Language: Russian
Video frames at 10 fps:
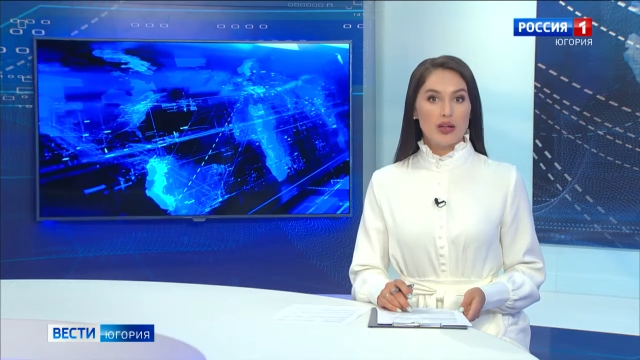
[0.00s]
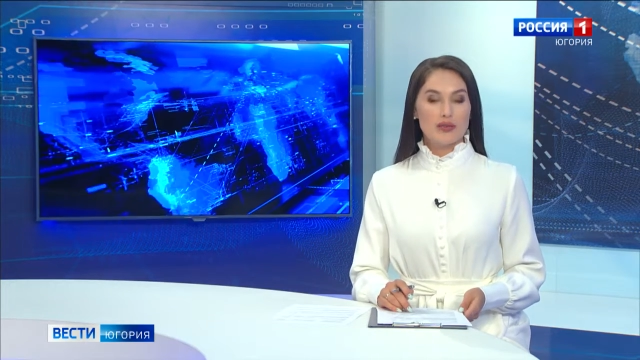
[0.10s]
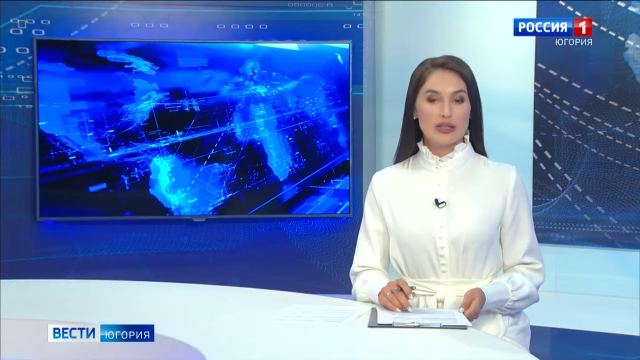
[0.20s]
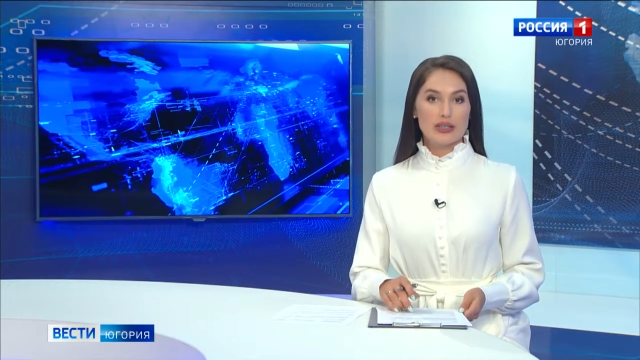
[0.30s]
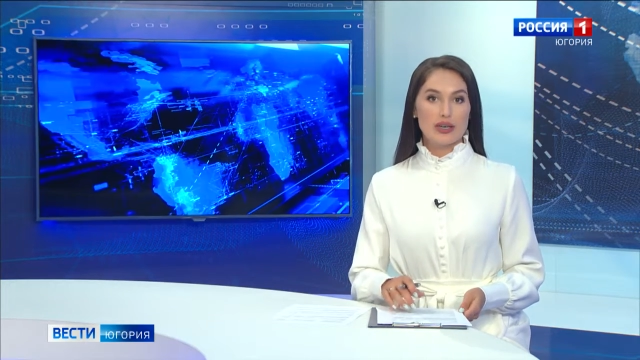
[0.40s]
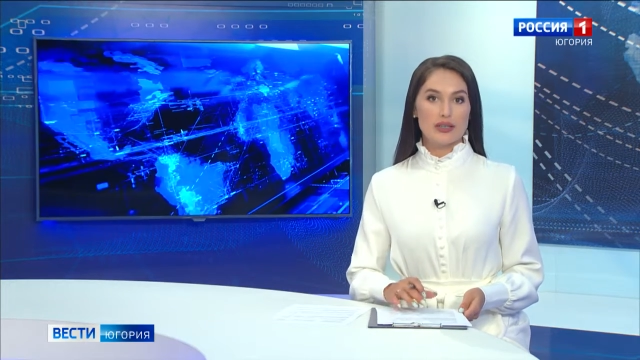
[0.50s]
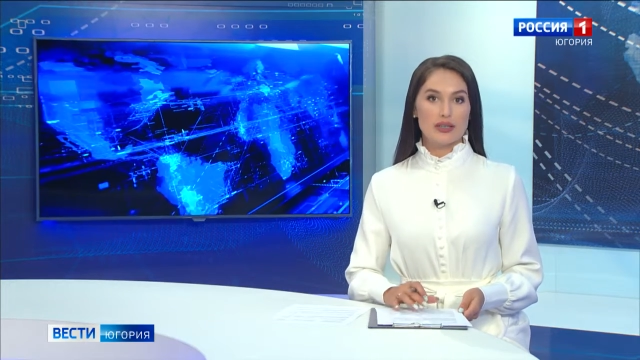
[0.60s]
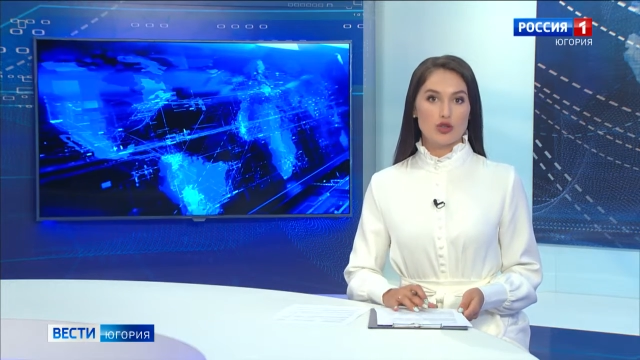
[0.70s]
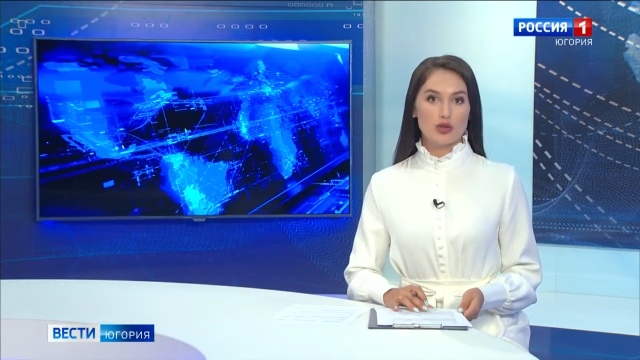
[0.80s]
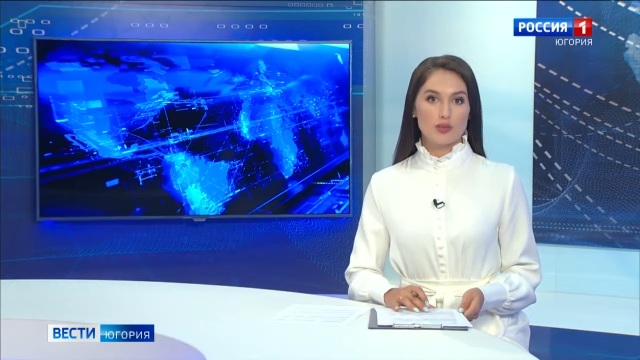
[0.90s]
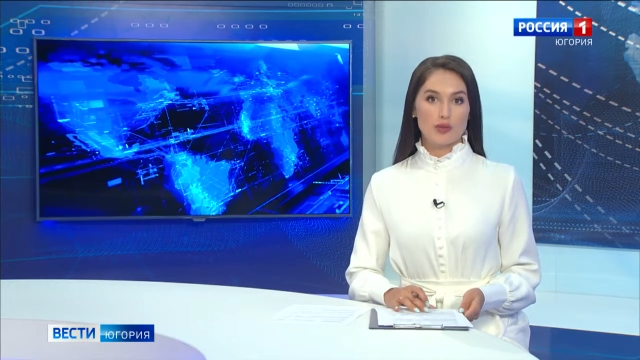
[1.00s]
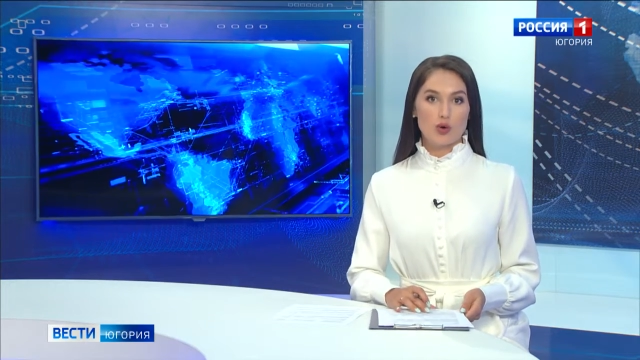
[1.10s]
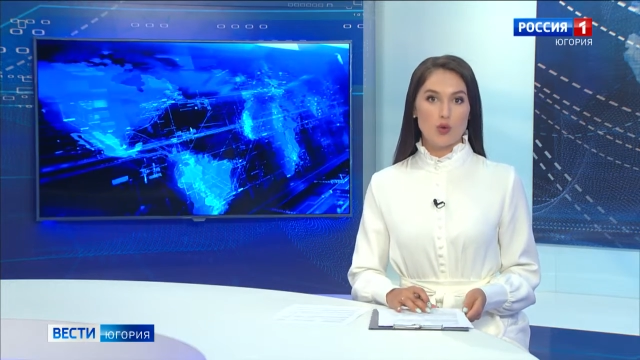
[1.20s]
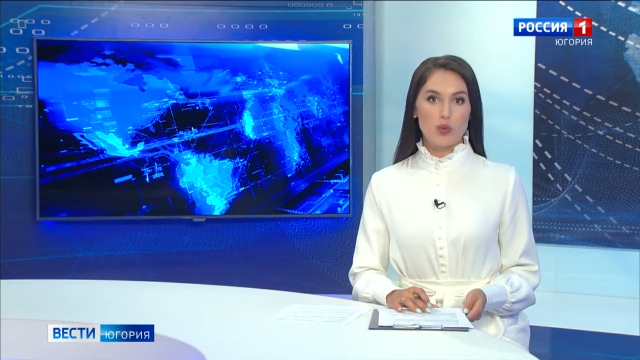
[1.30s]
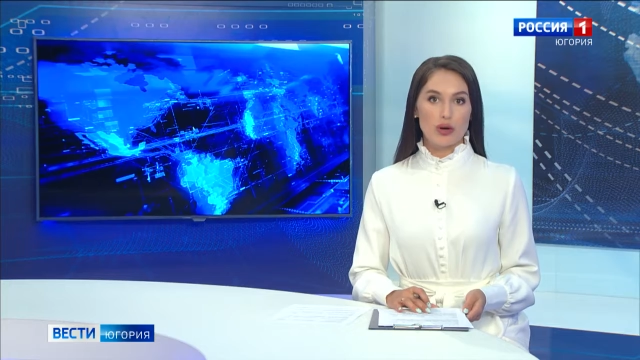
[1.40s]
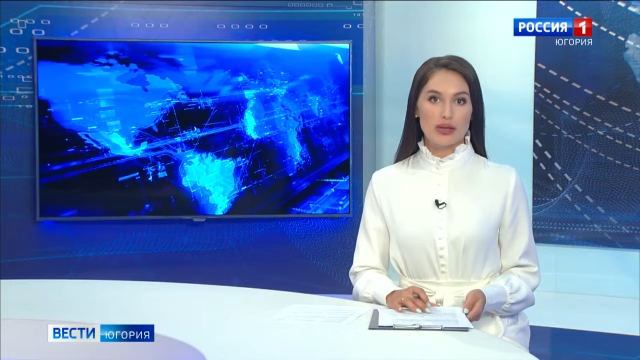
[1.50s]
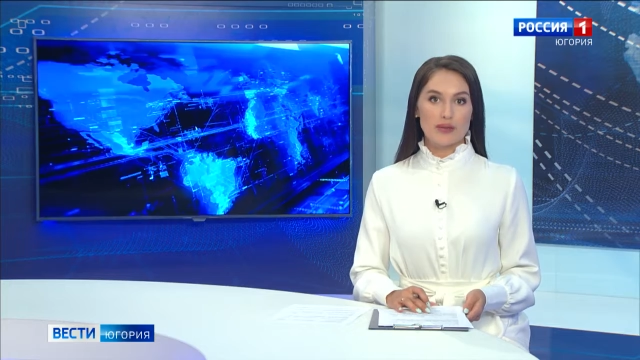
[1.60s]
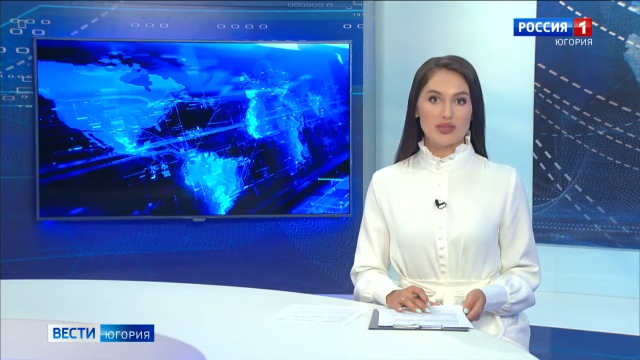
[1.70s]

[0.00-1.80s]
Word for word: Не всегда разрешенным для купания.